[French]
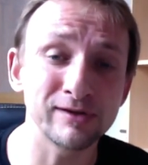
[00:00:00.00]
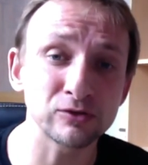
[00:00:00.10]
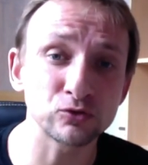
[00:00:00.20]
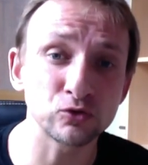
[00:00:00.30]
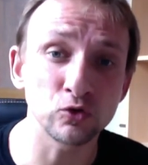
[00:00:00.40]

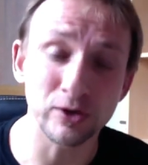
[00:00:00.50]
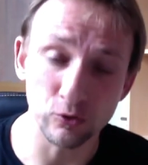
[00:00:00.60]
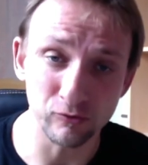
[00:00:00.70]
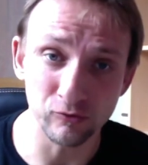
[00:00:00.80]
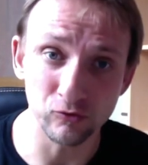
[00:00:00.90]

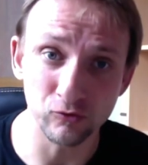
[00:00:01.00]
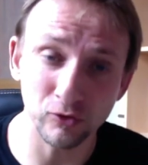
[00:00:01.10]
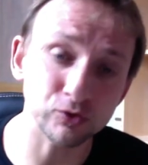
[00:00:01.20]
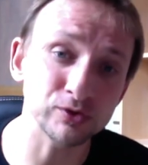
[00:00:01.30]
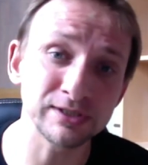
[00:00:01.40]
euh,
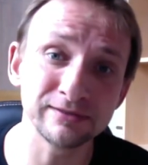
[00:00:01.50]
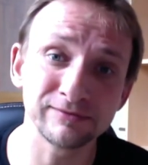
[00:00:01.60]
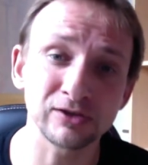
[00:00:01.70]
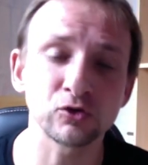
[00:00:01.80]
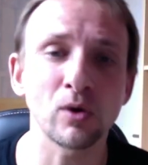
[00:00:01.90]
vendredi
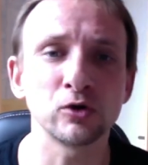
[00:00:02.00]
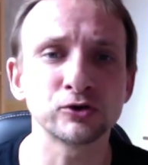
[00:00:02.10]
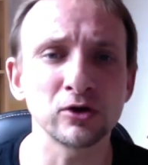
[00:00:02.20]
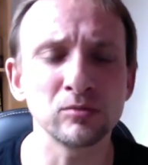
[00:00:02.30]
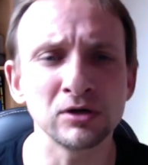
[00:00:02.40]
23
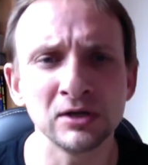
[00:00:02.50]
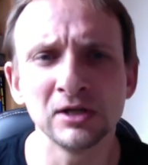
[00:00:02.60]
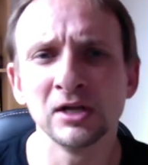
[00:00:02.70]
octobre.